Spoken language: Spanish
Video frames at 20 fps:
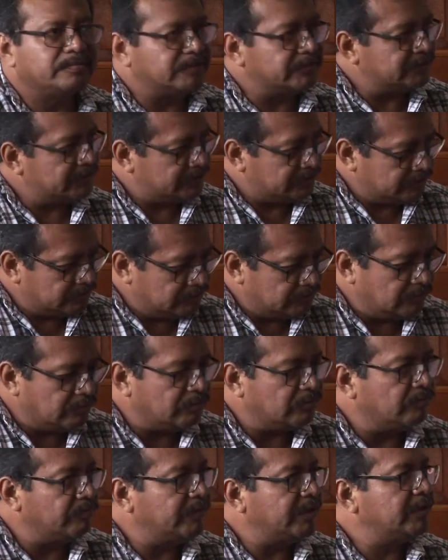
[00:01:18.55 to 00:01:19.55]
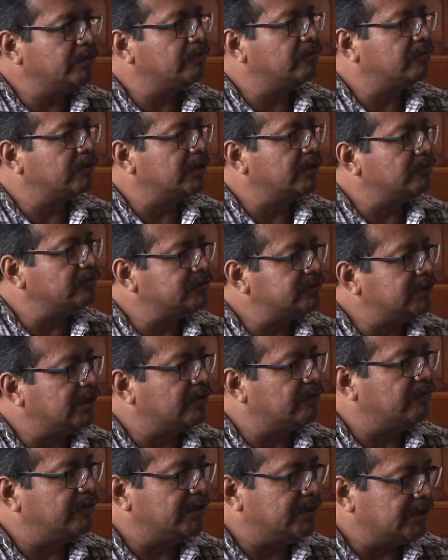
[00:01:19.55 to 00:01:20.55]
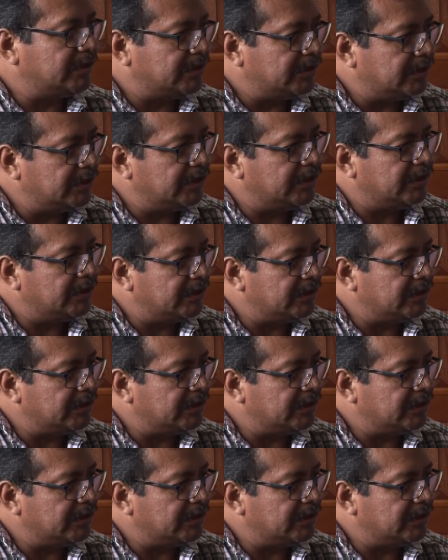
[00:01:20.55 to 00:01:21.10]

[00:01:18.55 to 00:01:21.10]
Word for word: pues un documento que nos da cuenta de